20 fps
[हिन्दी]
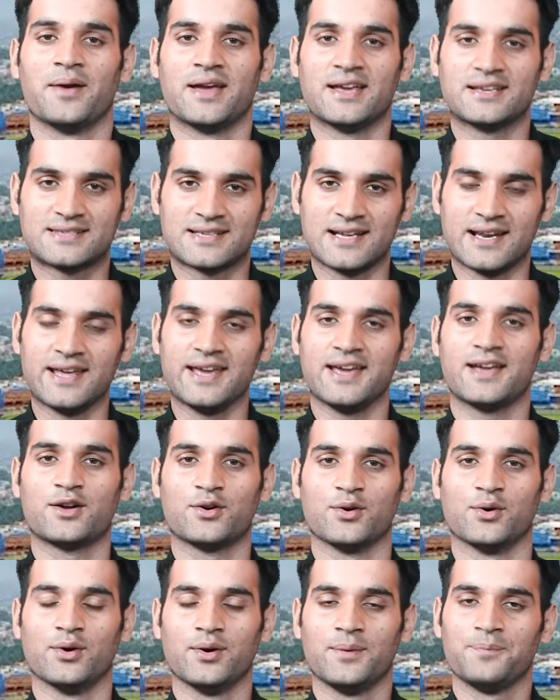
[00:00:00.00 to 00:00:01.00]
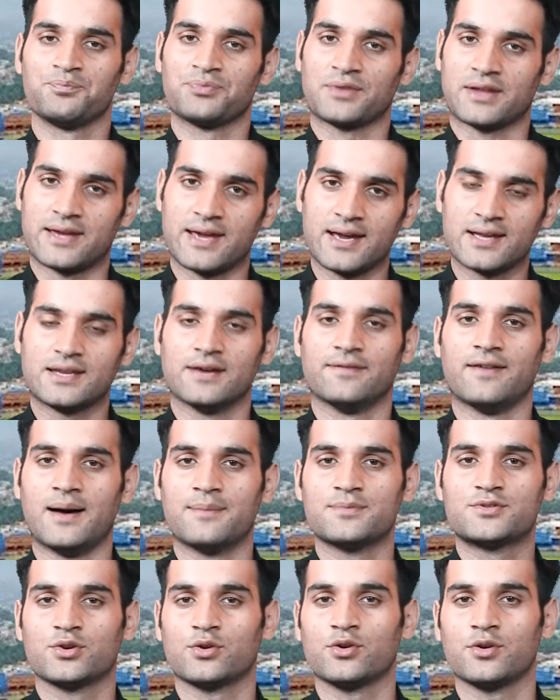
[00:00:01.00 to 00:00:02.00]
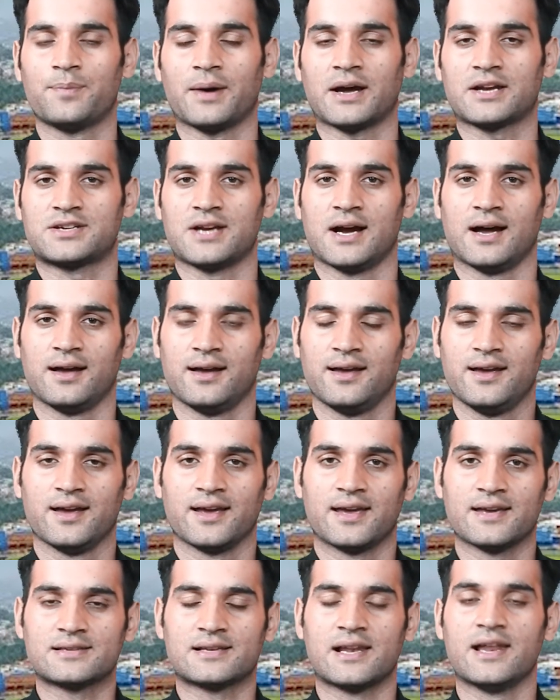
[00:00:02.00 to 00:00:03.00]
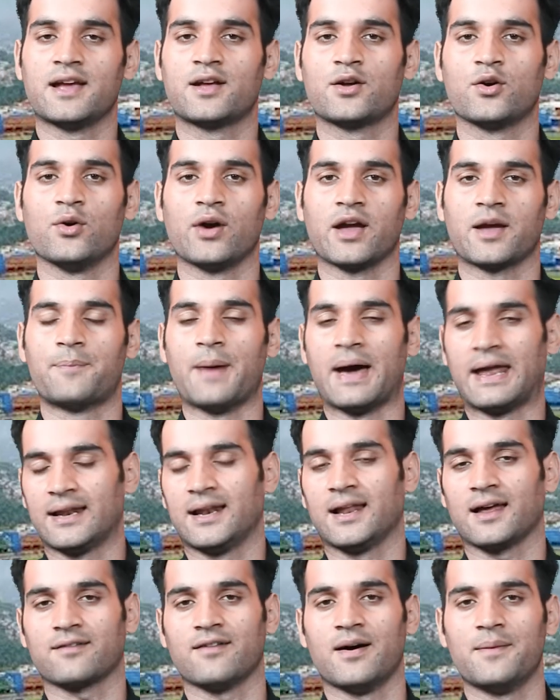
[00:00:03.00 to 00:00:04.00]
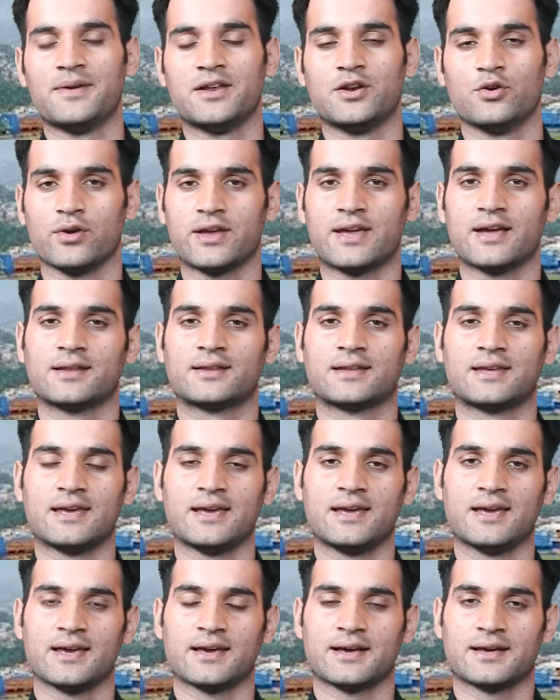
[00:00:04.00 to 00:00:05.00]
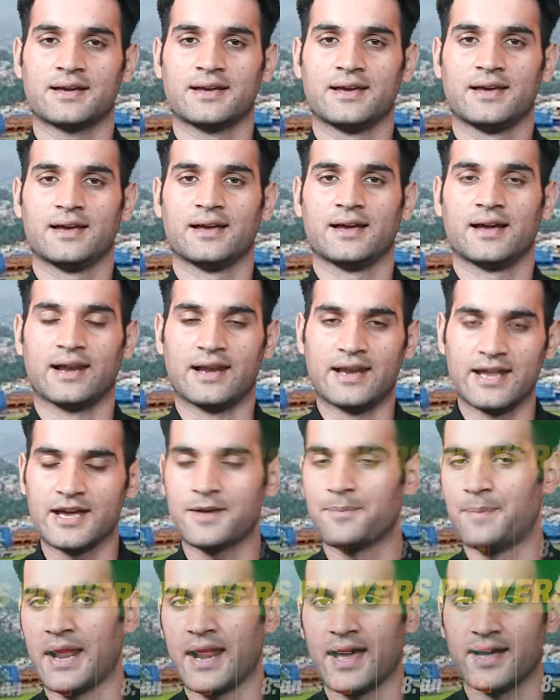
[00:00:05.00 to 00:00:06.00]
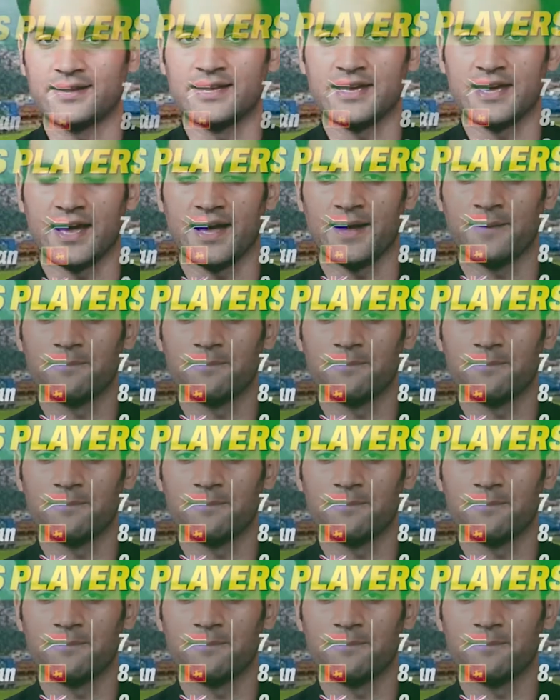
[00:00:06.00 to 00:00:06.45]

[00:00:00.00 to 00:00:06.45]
इस लीग को ये दबाव ज़रूर बख्शा इस लीग को एक बैन अवी नोयत की लीग बना दिया